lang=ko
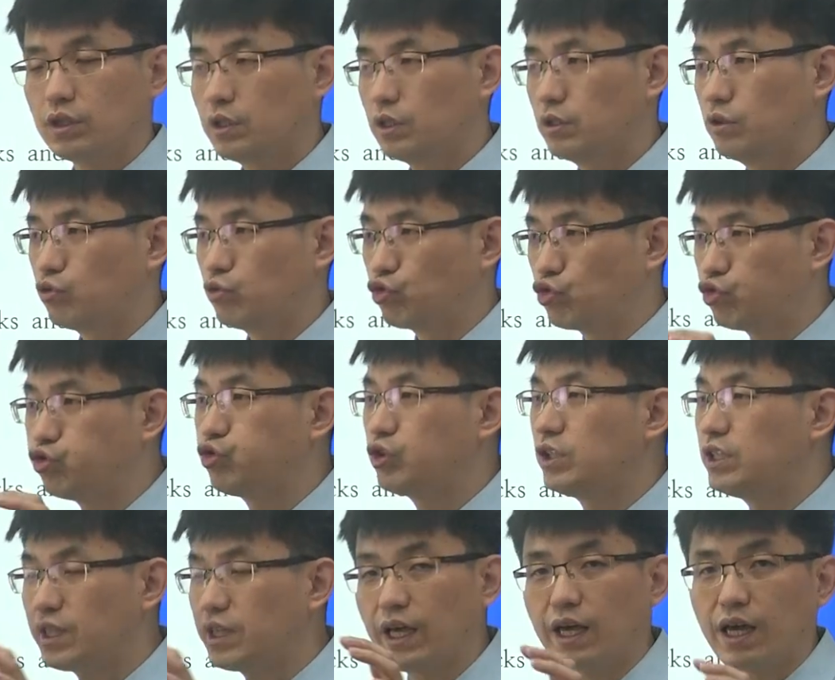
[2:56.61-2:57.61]
그래서
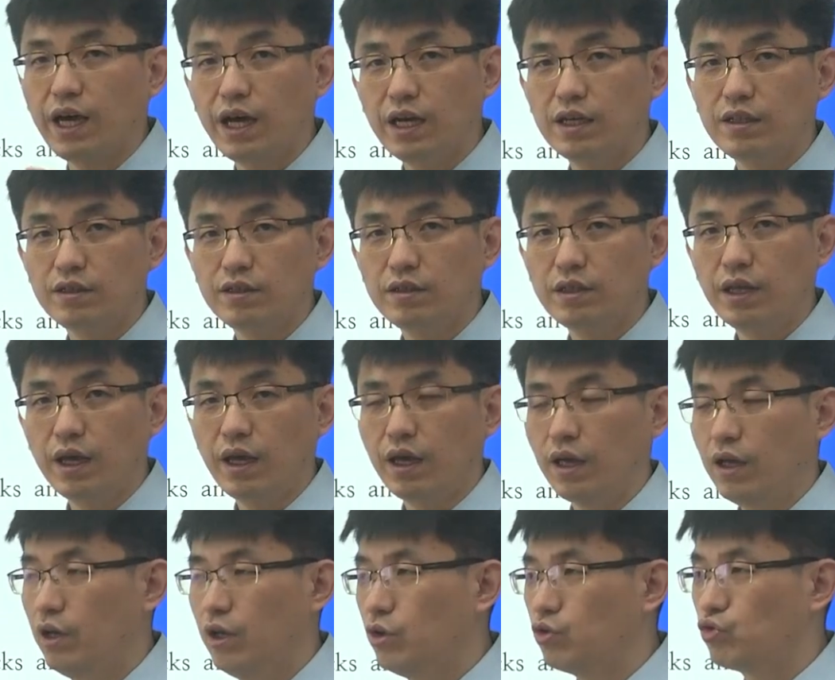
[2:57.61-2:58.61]
죽이 세 개가
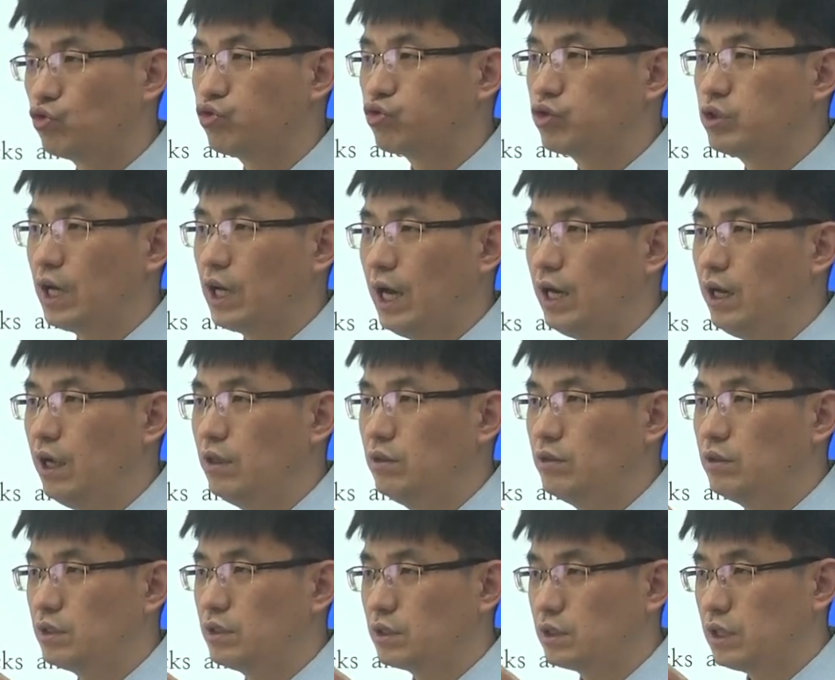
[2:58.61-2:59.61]
있는데 죽이
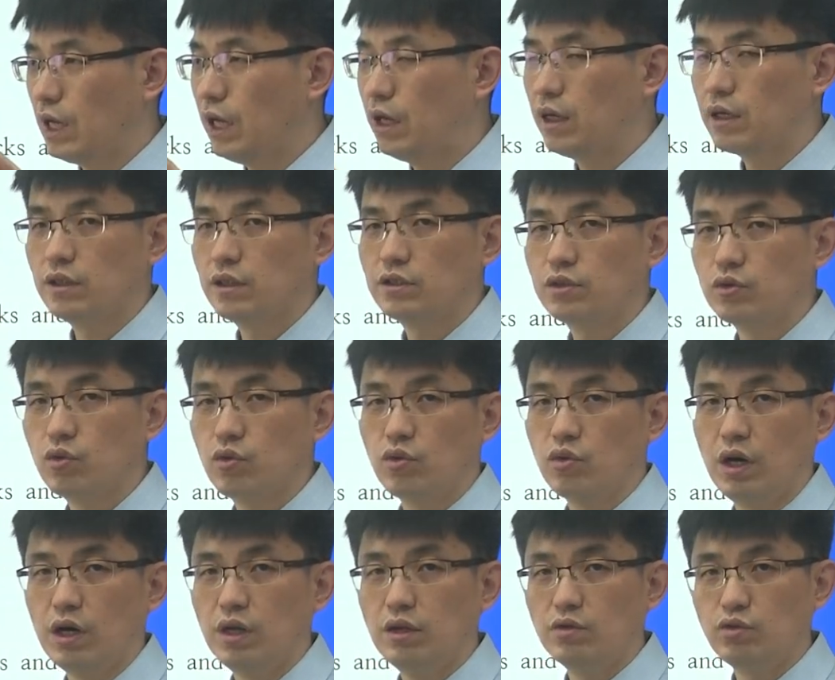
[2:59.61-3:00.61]
하나는 차갑게
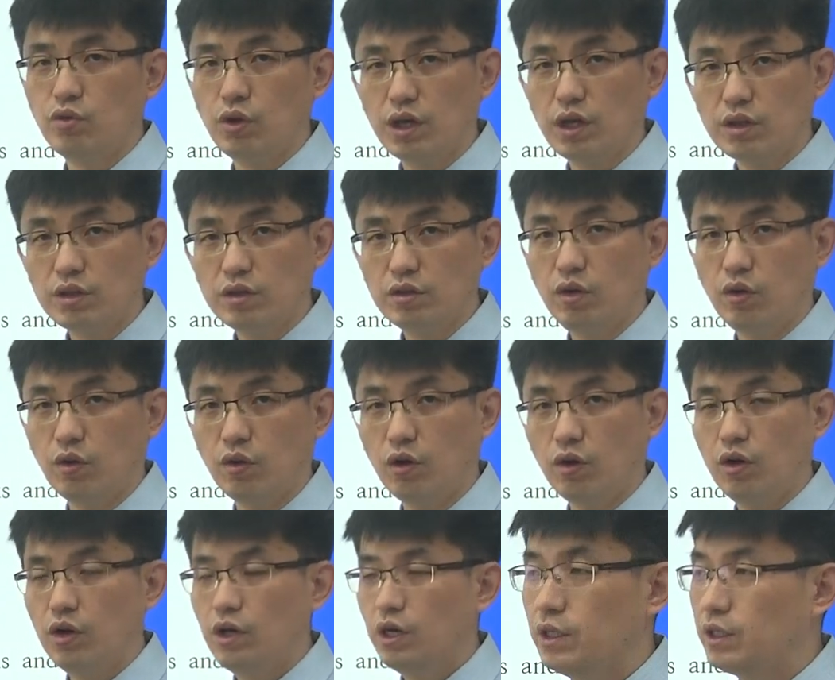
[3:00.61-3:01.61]
식었고 하나는 되게
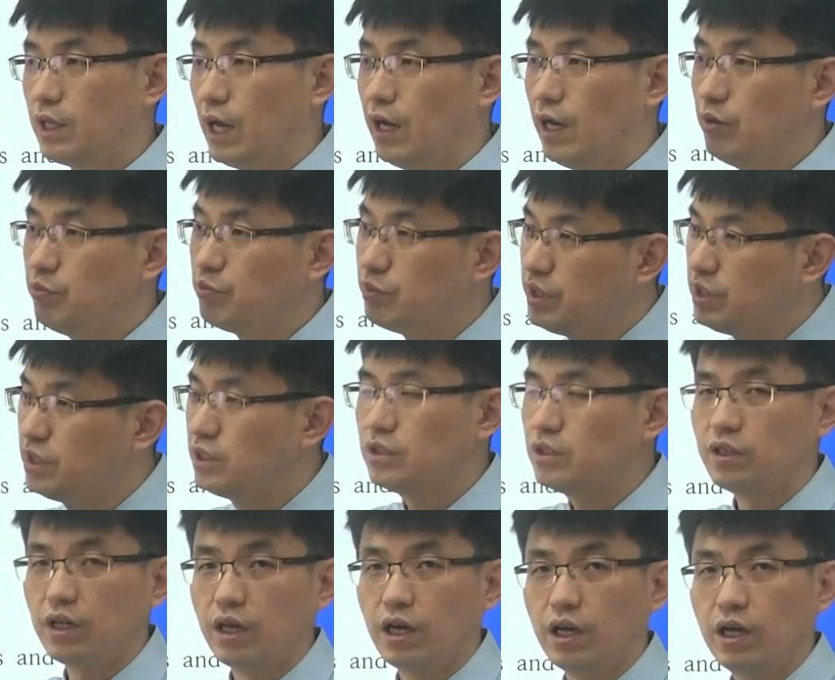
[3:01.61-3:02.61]
뜨거워. 근데 하나는
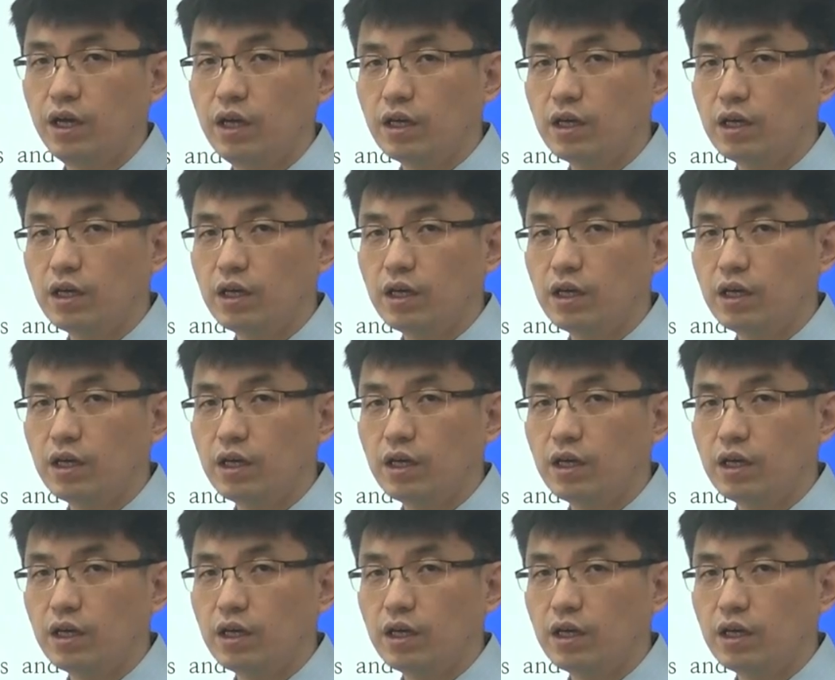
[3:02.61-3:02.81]
미지근해.